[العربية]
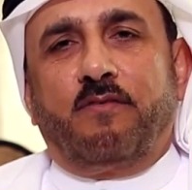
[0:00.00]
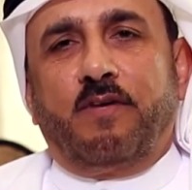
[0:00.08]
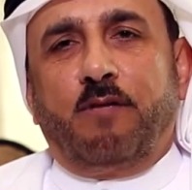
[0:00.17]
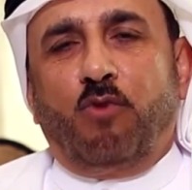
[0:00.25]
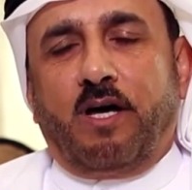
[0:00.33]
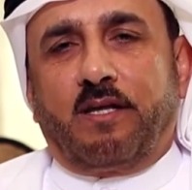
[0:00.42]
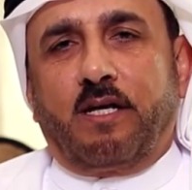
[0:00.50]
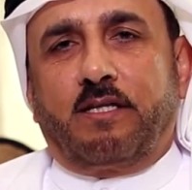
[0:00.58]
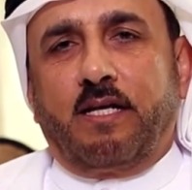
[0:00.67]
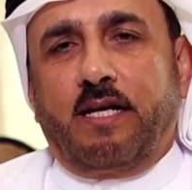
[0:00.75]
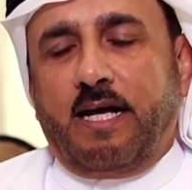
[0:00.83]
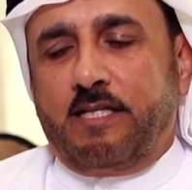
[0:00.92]
في
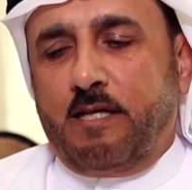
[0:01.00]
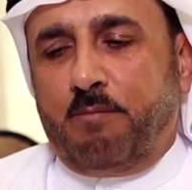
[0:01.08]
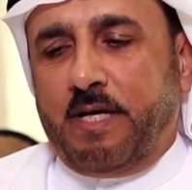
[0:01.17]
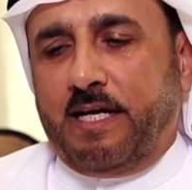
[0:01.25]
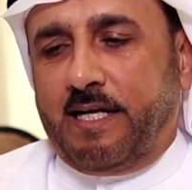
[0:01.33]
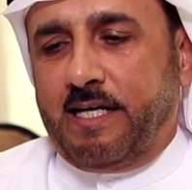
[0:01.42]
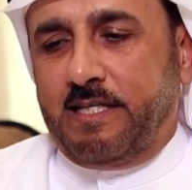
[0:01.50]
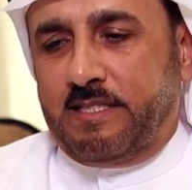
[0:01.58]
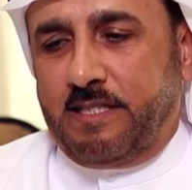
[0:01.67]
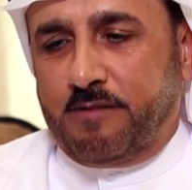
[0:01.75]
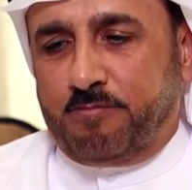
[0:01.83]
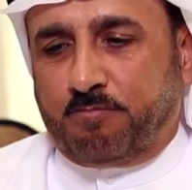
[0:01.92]
محاضرة الأدب
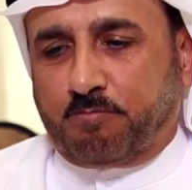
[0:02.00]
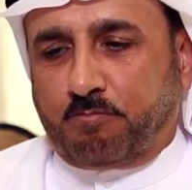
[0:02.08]
الإنجليزي